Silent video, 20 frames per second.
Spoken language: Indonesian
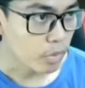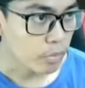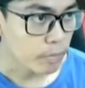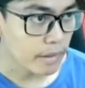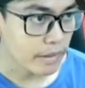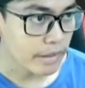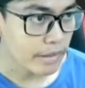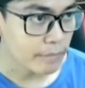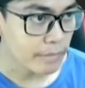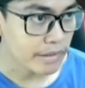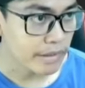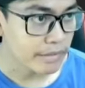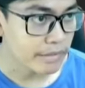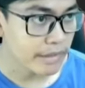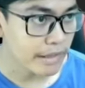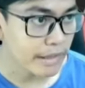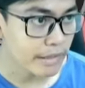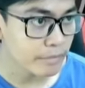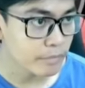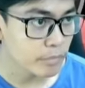Aku bakal
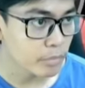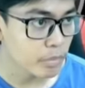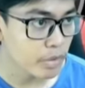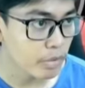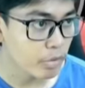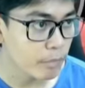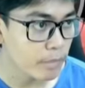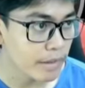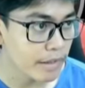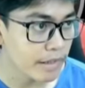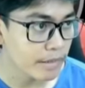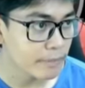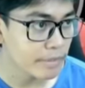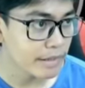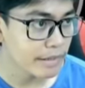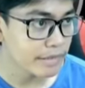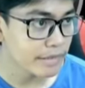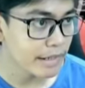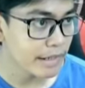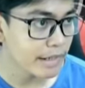mengejarmu, aku bakal
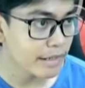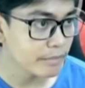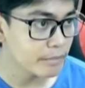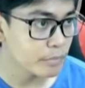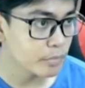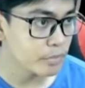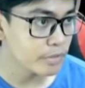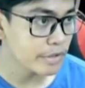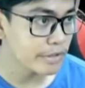mengejarmu.